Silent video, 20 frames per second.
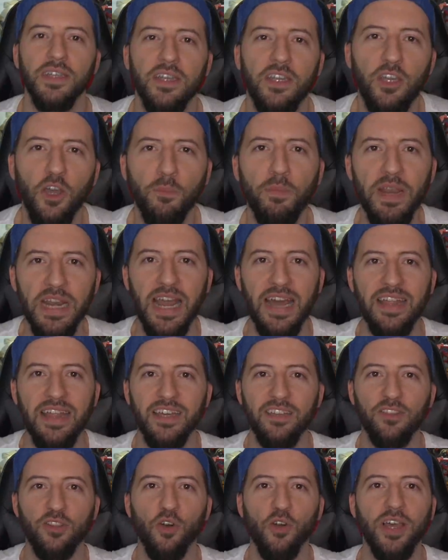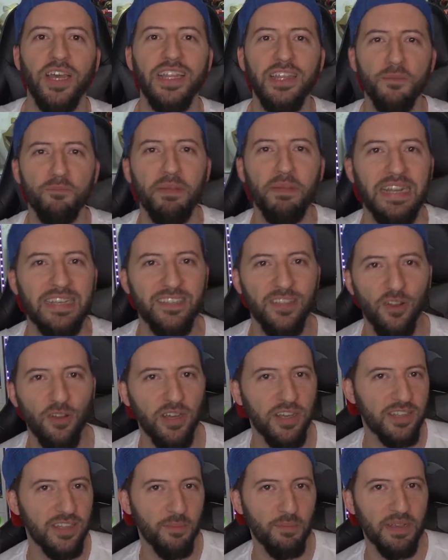¿qué opinas de esto? ¿Qué te parece lo
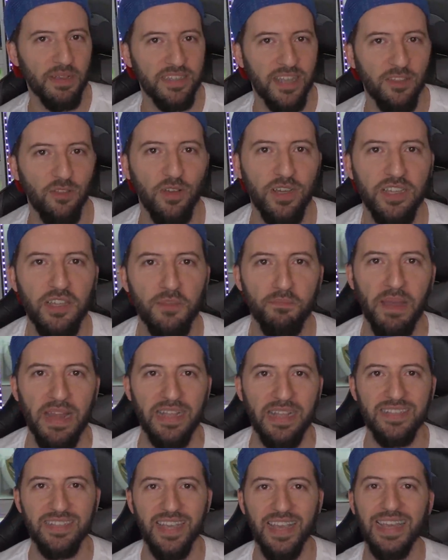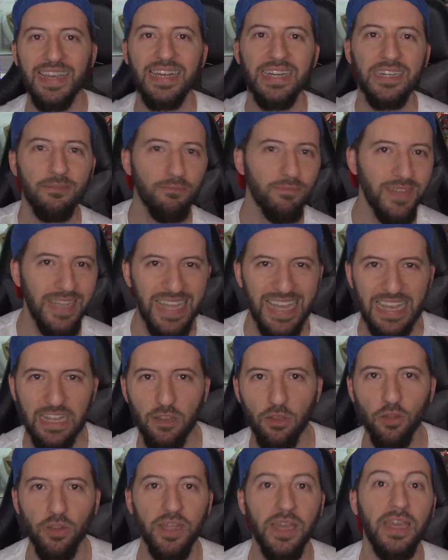que está pasando? ¿Qué te parece
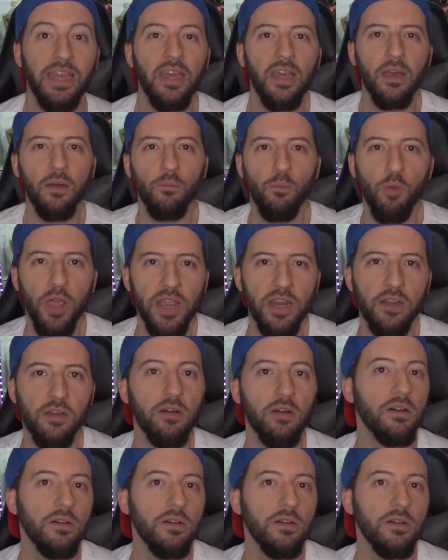esto de, bueno,